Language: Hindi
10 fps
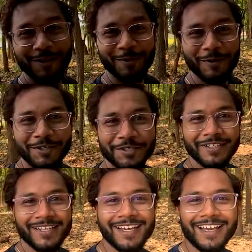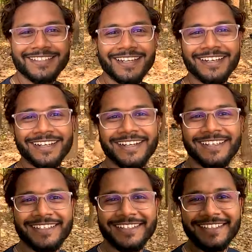लोकेशन कैसा लग रहा
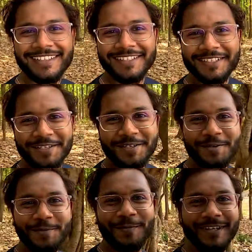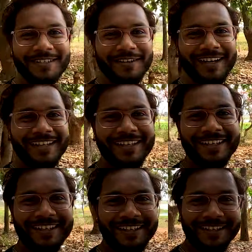है मस्त राइट
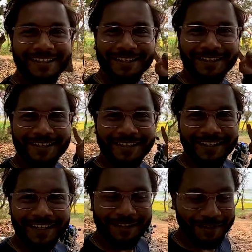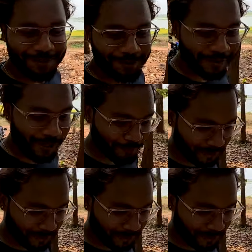गतसू डैम